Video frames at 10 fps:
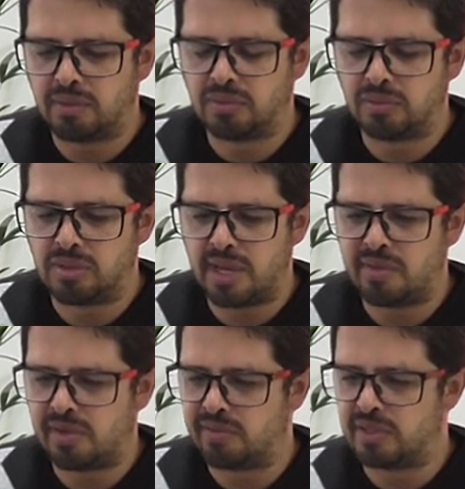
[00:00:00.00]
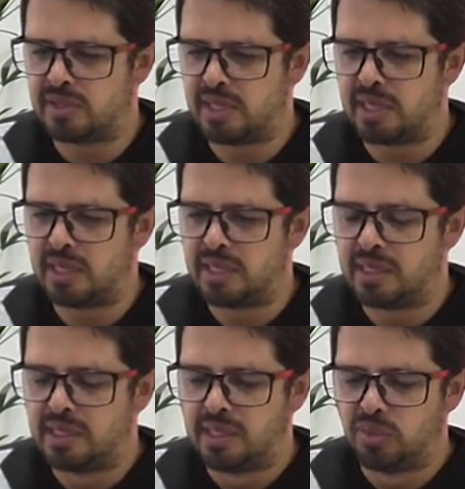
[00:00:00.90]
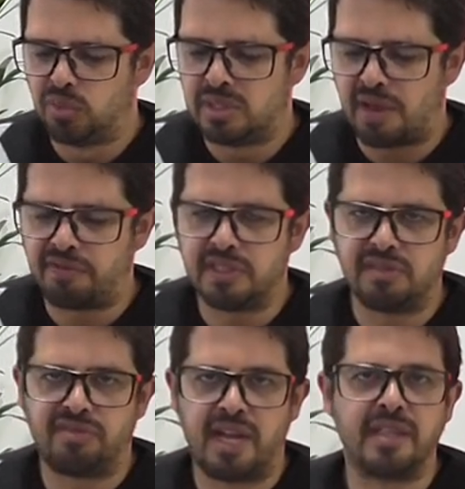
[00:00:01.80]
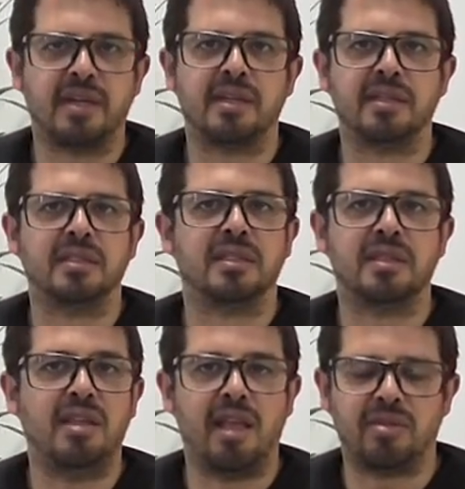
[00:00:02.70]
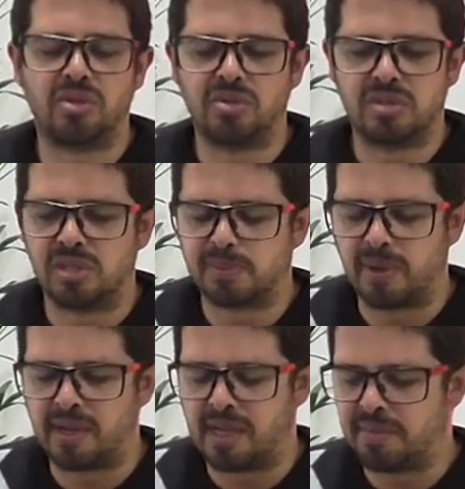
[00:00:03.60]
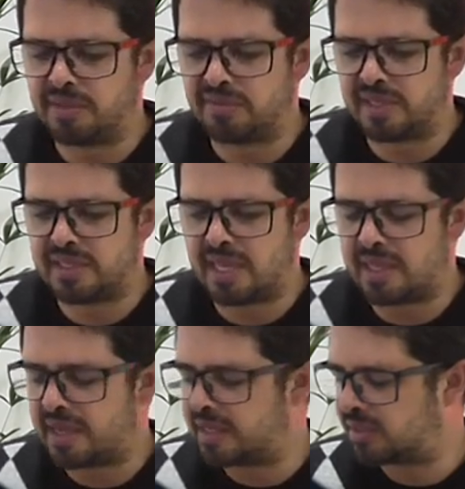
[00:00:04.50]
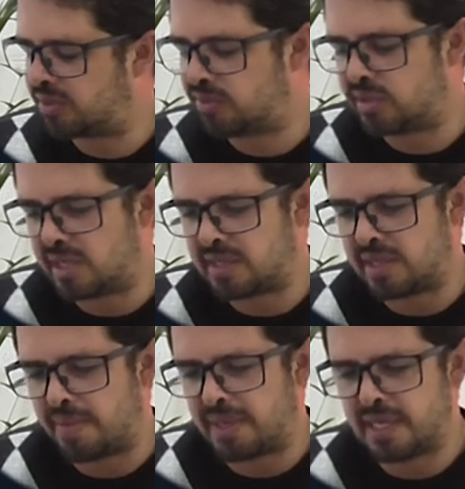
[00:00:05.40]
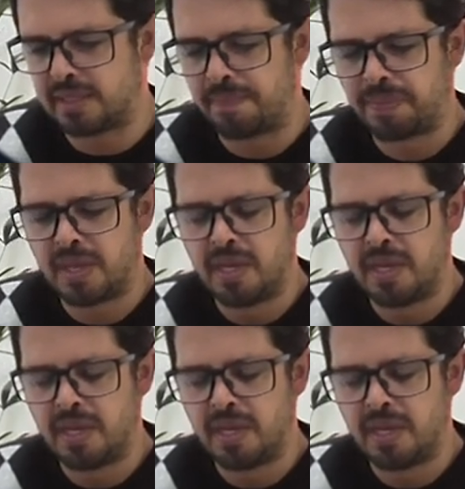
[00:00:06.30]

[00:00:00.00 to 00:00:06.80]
é um jeito de você usar a Fuzzy Finder dentro dos seus programas, fazer a integração que você quiser, beleza?